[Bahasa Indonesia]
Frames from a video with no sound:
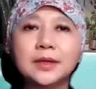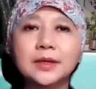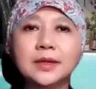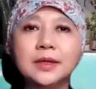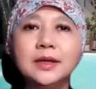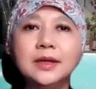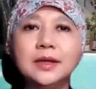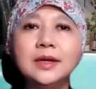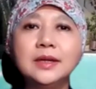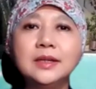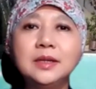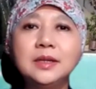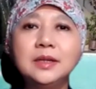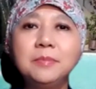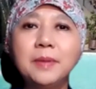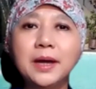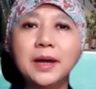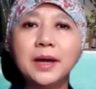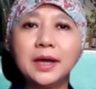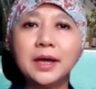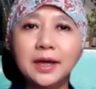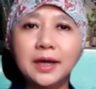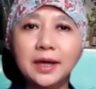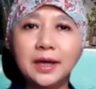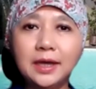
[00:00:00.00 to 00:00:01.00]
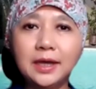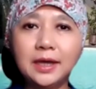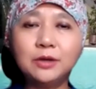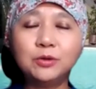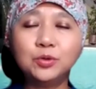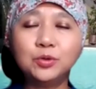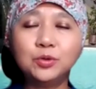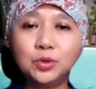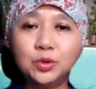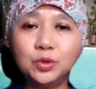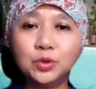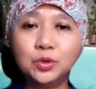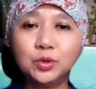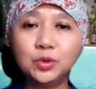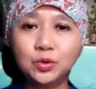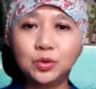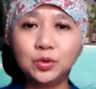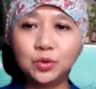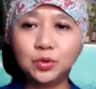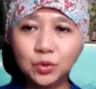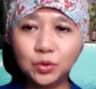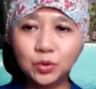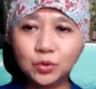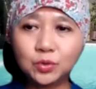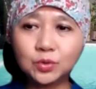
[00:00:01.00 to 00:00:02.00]
uh, dipakai
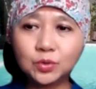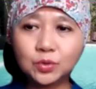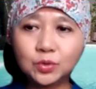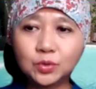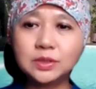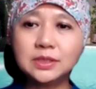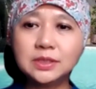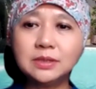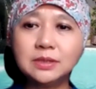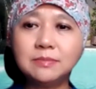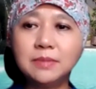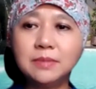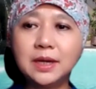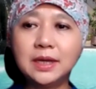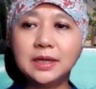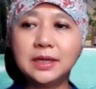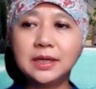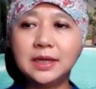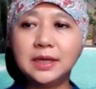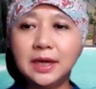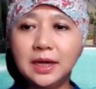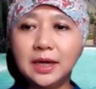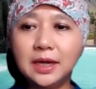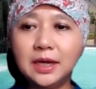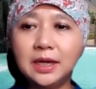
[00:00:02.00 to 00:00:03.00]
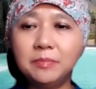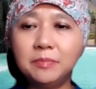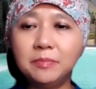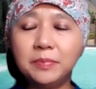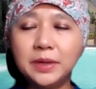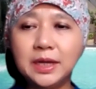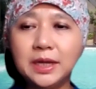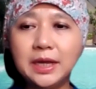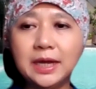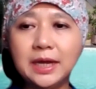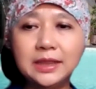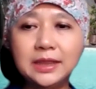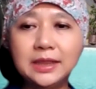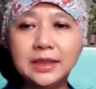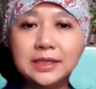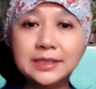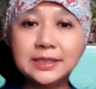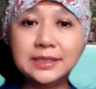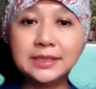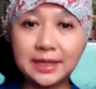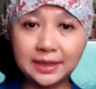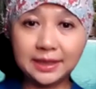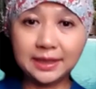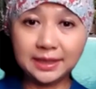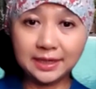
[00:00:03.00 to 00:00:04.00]
untuk sebagai pengganti
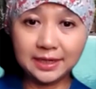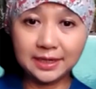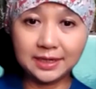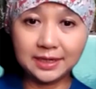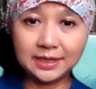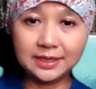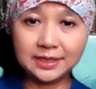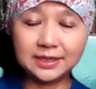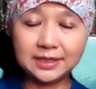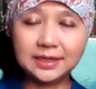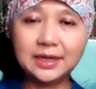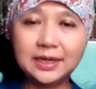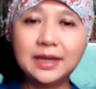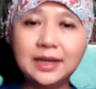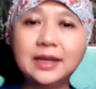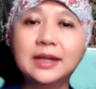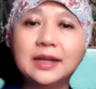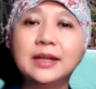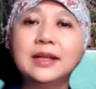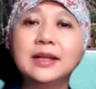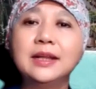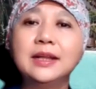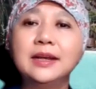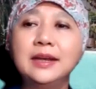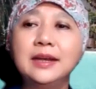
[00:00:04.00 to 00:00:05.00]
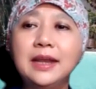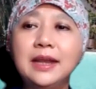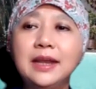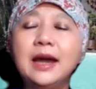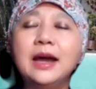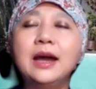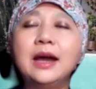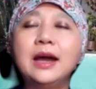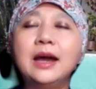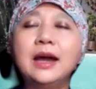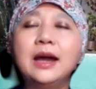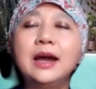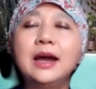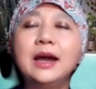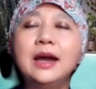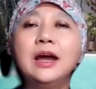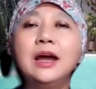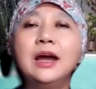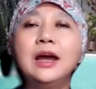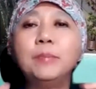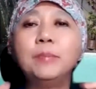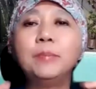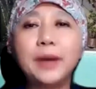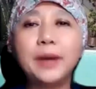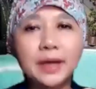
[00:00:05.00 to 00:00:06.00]
santan. Nah, kalau
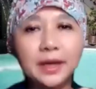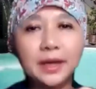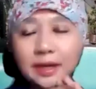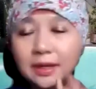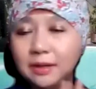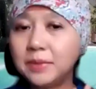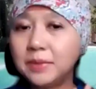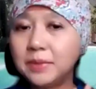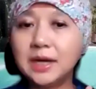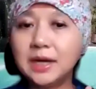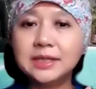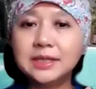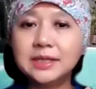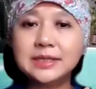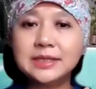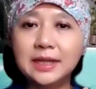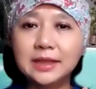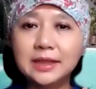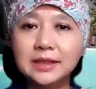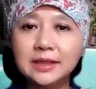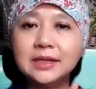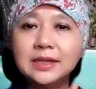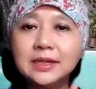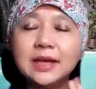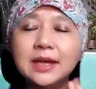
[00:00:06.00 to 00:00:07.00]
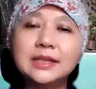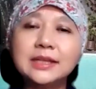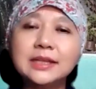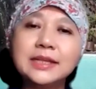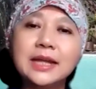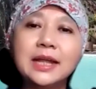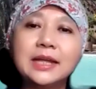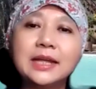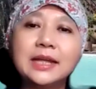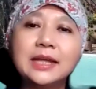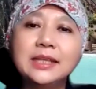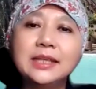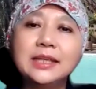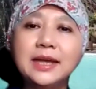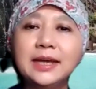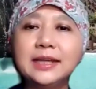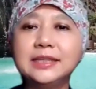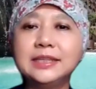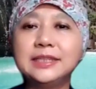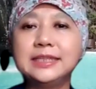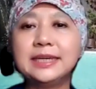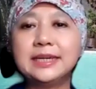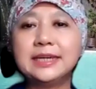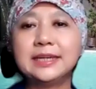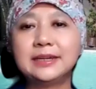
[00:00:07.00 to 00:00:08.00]
pengen banget santan, gak ada salahnya
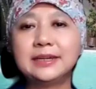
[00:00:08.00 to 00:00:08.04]
encer.